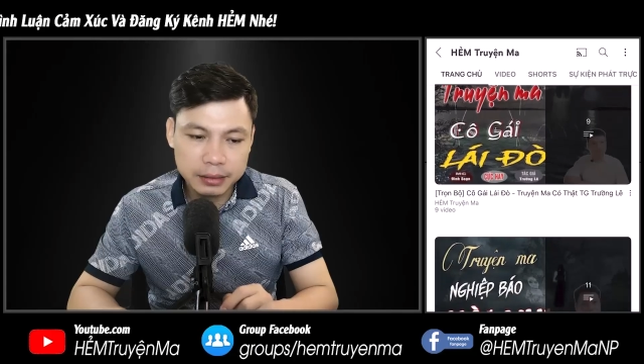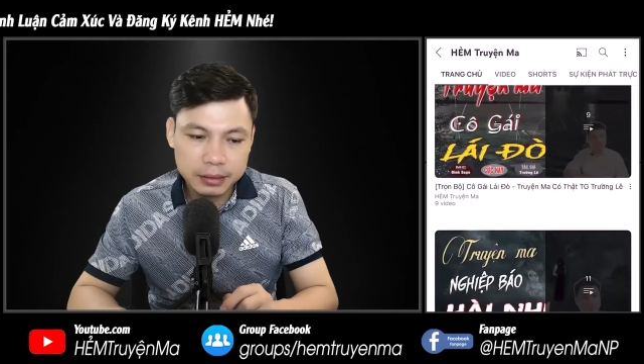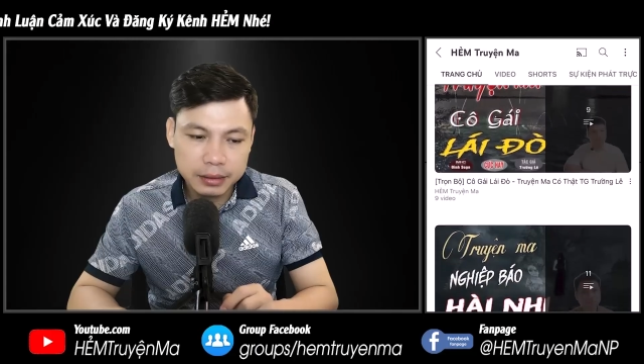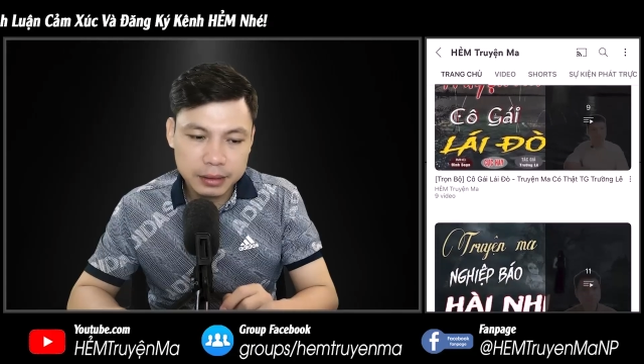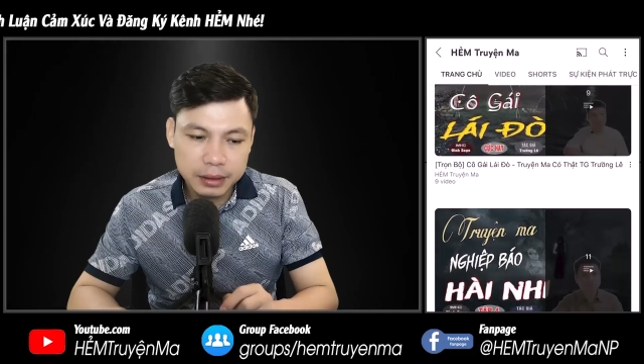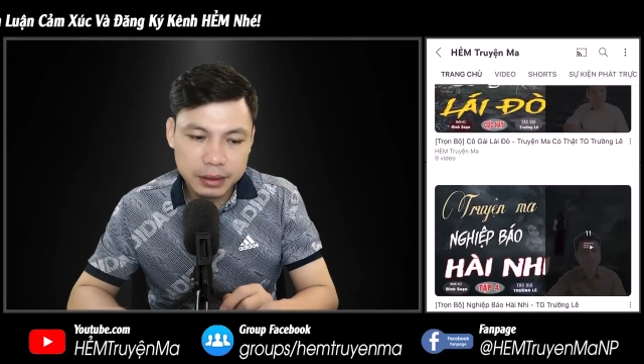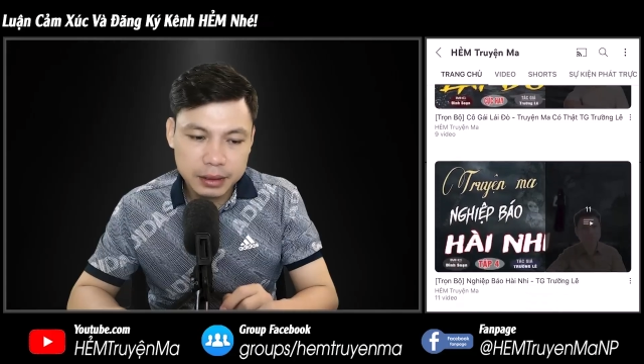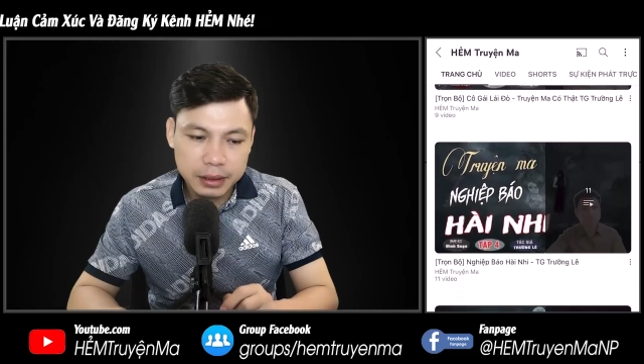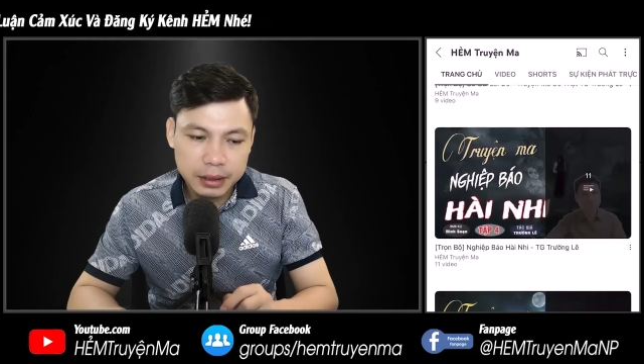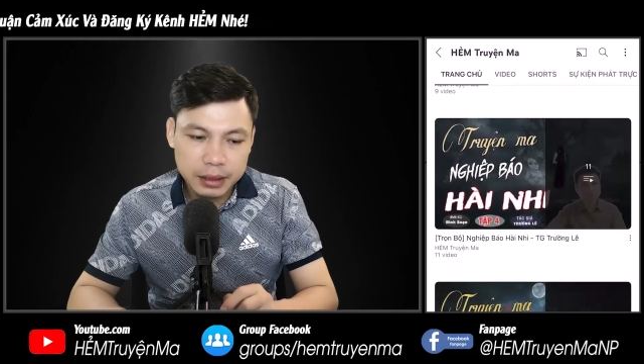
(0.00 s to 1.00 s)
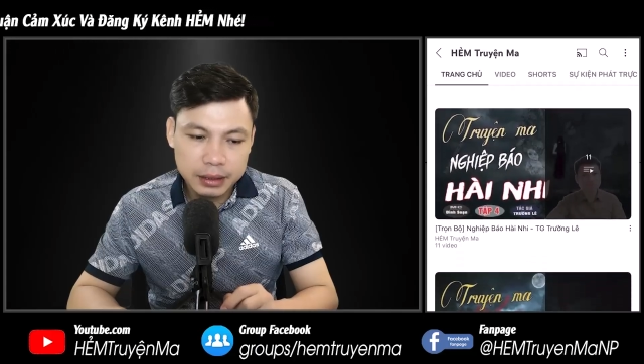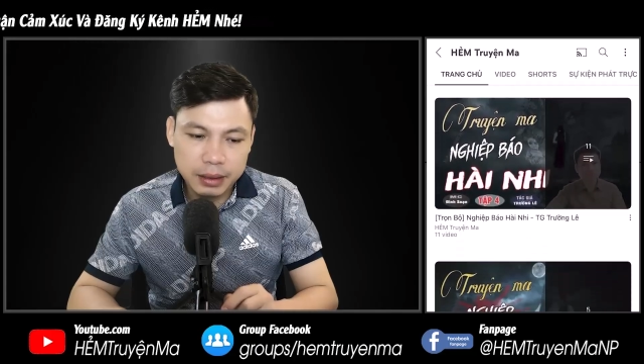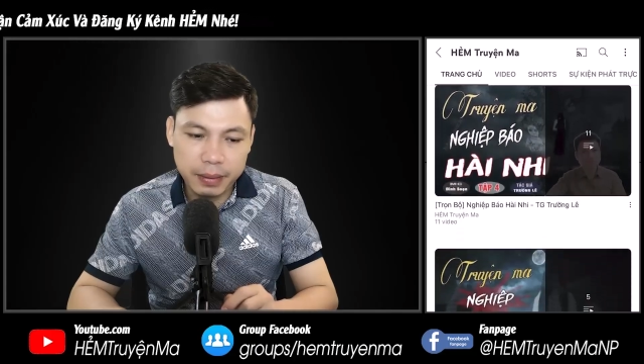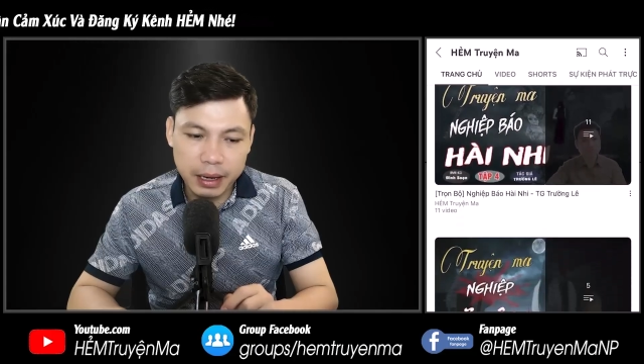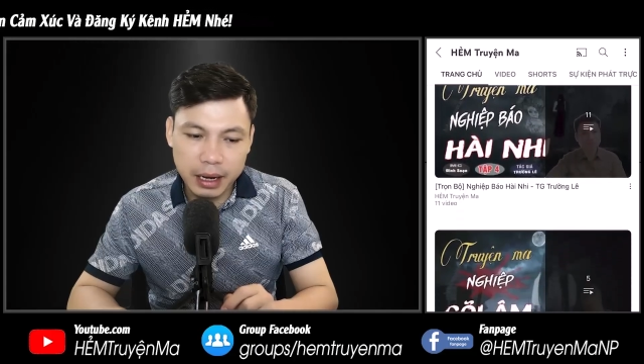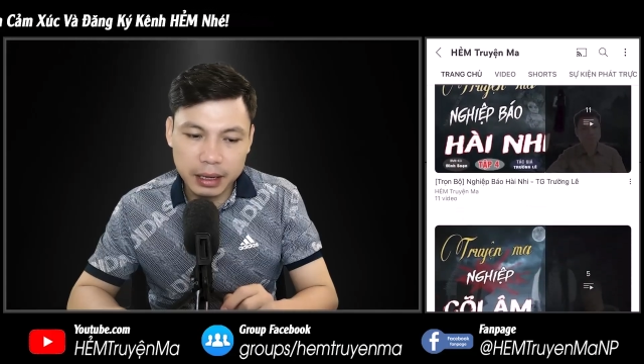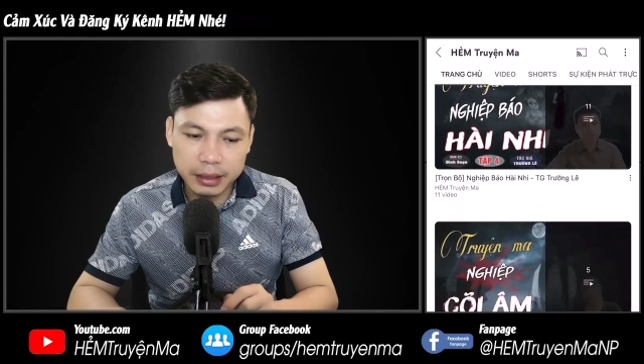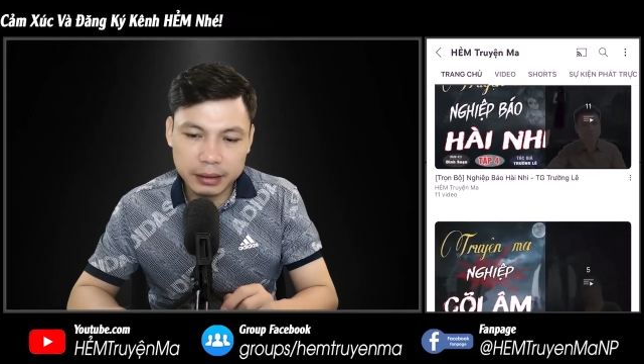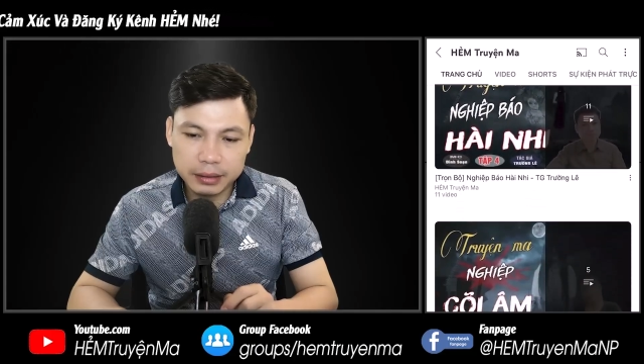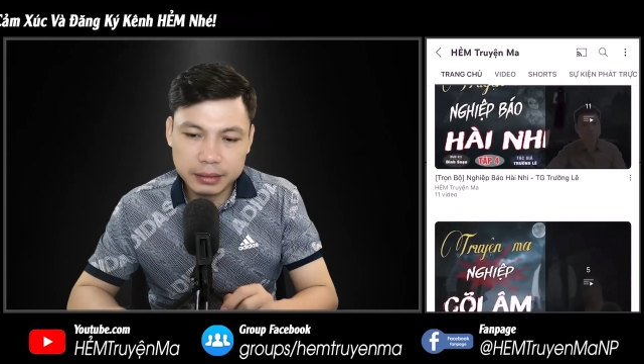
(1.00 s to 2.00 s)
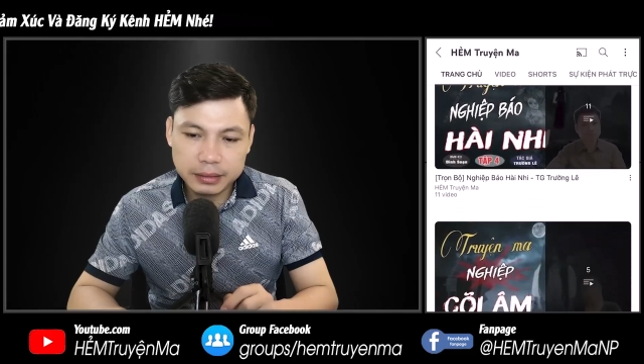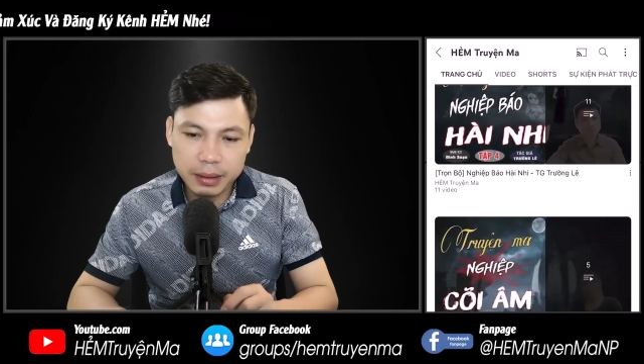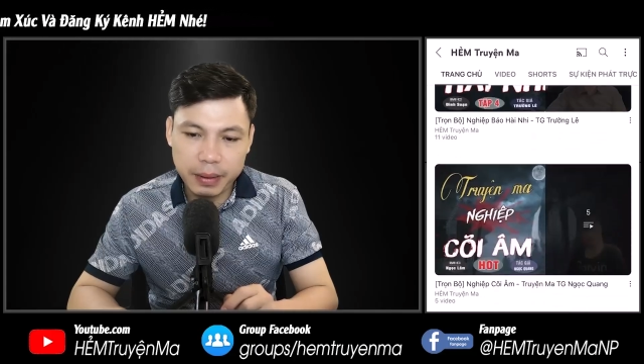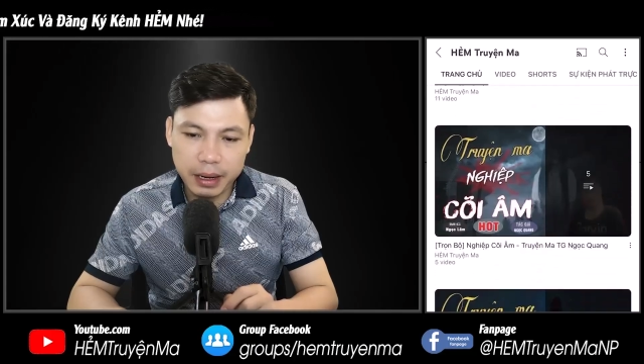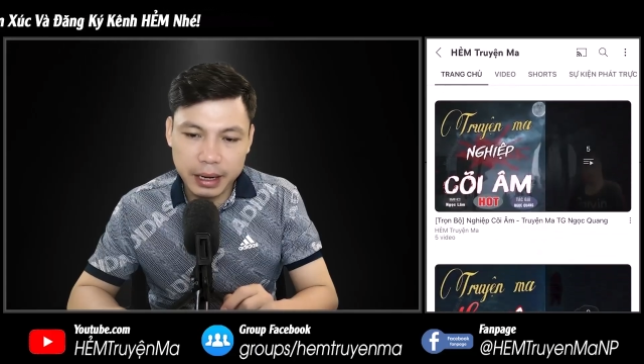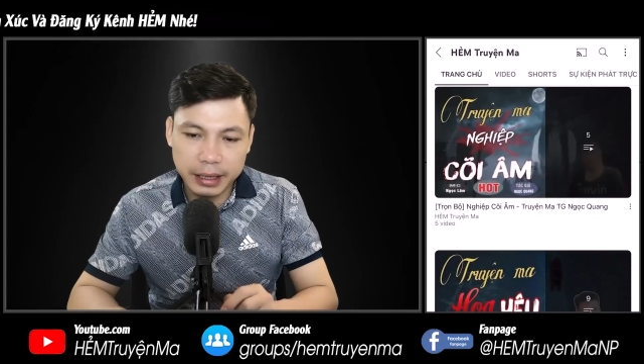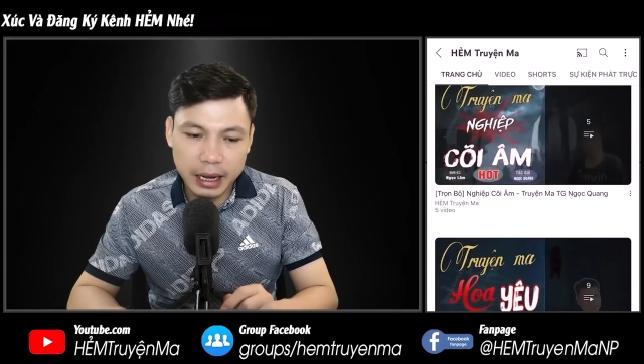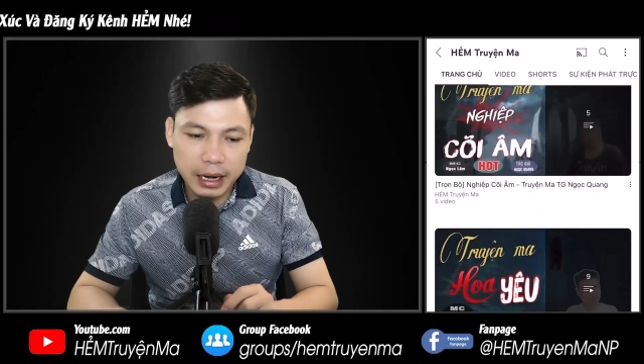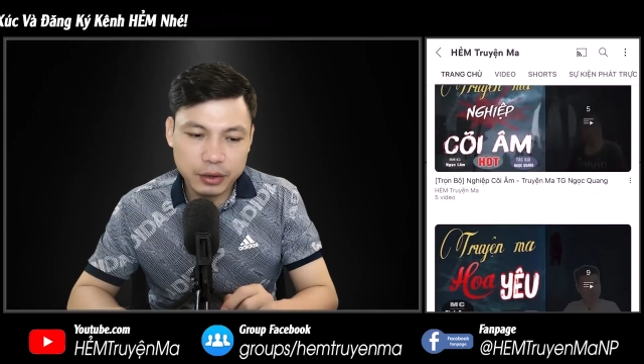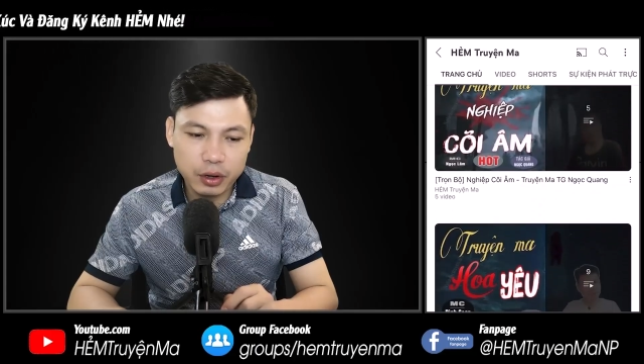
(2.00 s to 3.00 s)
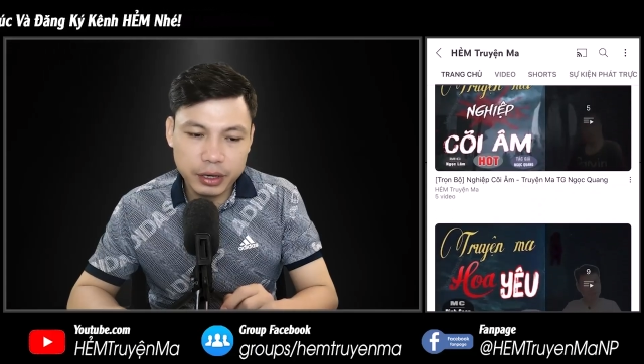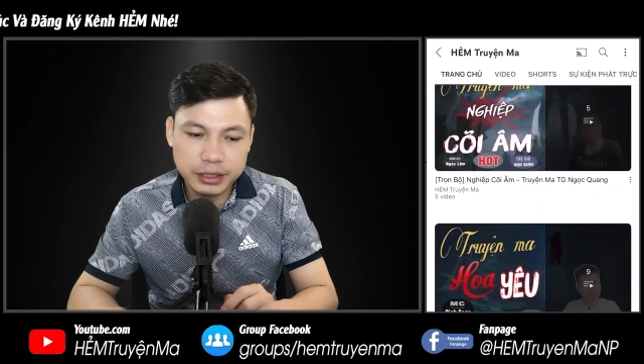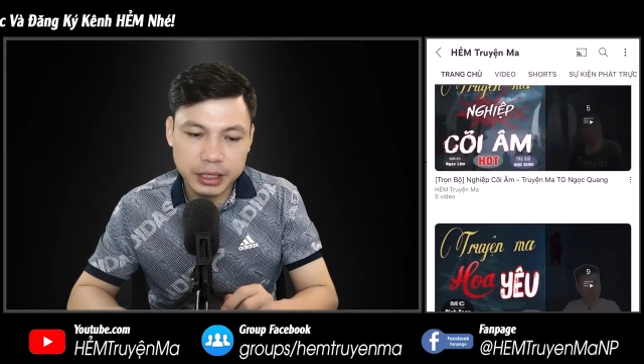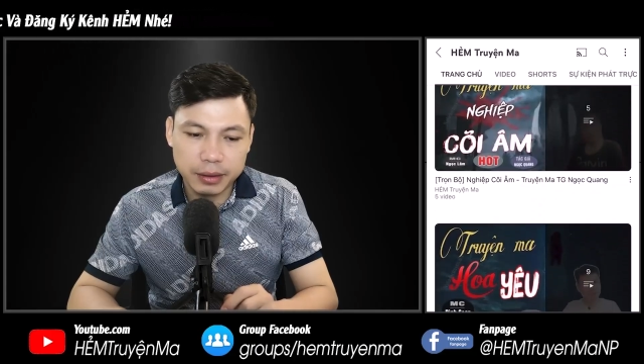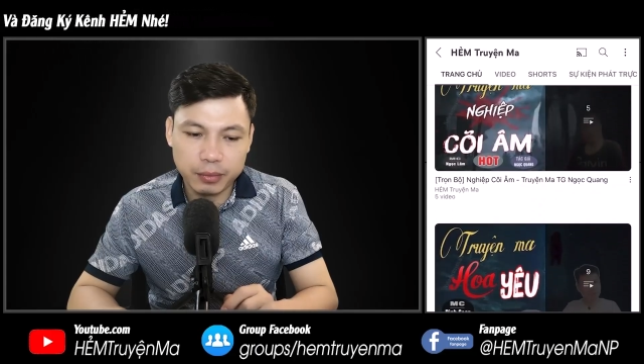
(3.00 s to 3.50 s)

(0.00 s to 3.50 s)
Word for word: Thắng ngơ ngác đằng sau mà nhanh chân đi về nhà.